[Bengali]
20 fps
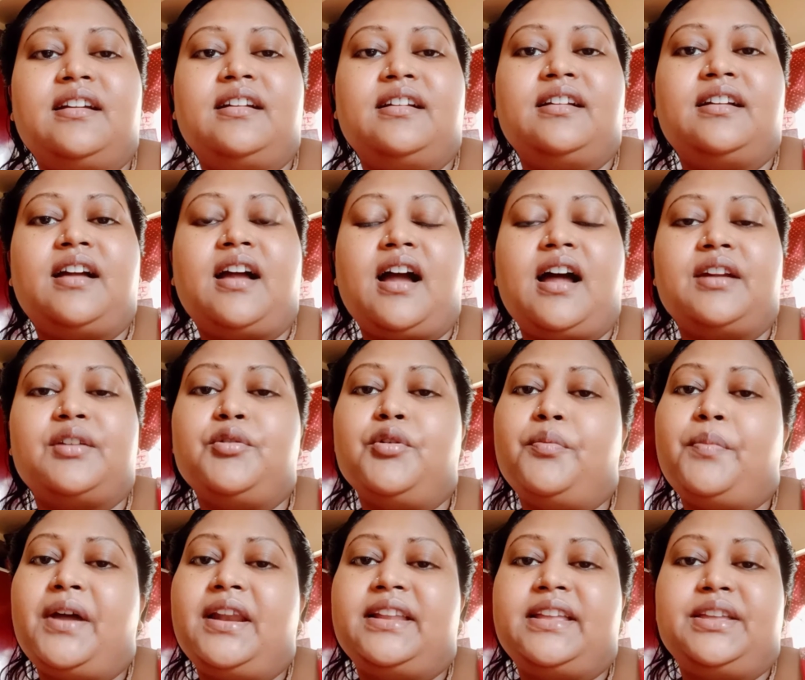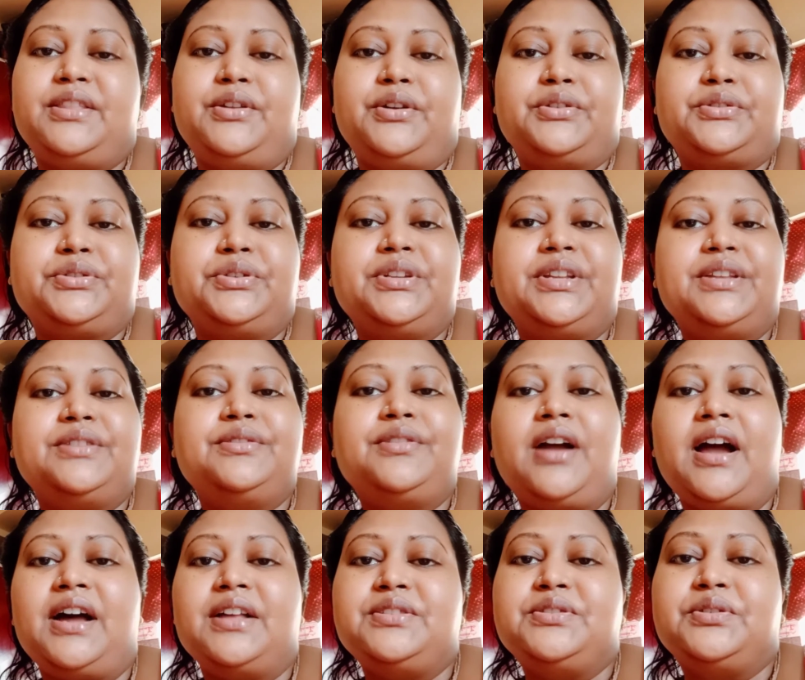আর গোপালকে দর্শন কিন্তু
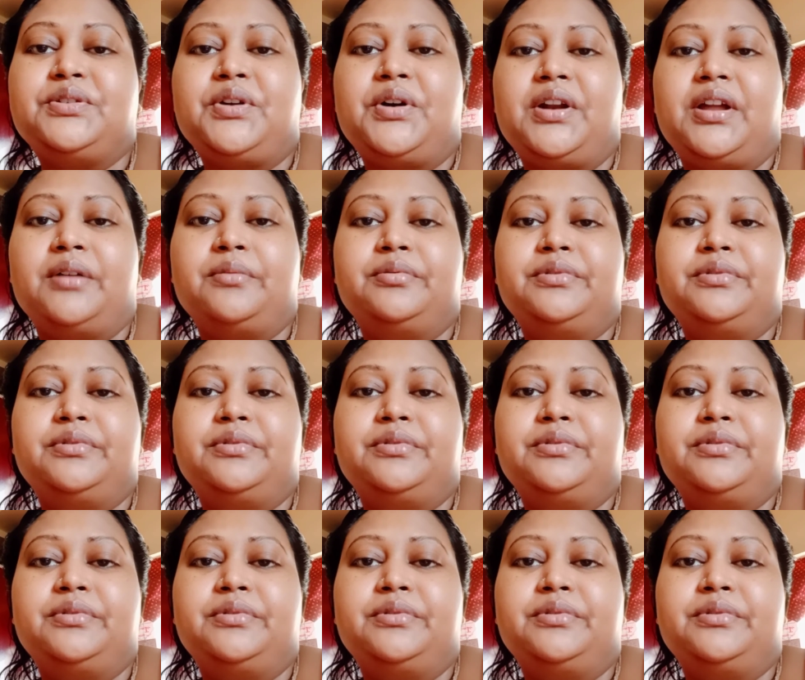আজও করাবো